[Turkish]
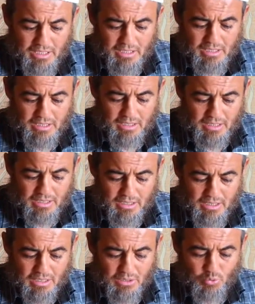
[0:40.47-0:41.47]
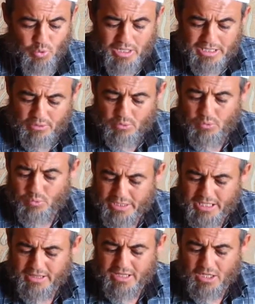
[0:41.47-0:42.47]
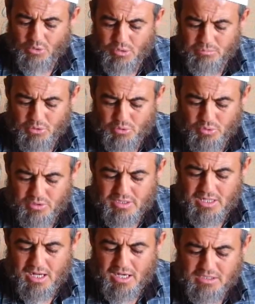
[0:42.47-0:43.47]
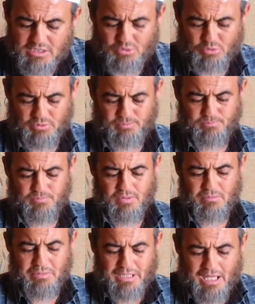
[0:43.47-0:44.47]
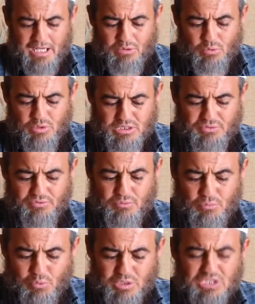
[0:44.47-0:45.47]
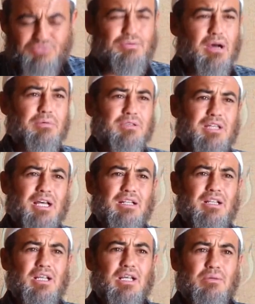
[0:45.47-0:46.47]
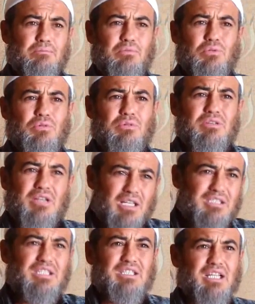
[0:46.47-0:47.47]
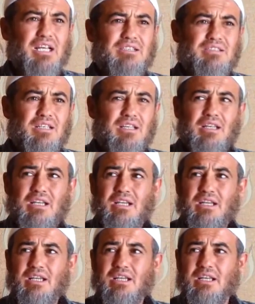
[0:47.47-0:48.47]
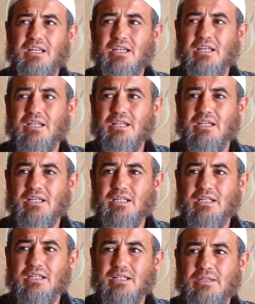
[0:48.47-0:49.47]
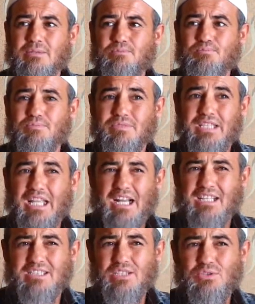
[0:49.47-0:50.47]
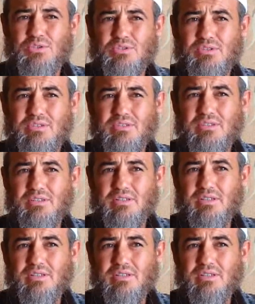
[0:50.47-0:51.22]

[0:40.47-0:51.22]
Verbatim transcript: Min, e, وَكَذَا هُوَ مُلْكٌ قَاسِرٌ min haythul vasıf. Bu vasıf babından bu kasirdi yani e, e, ne kastediyor?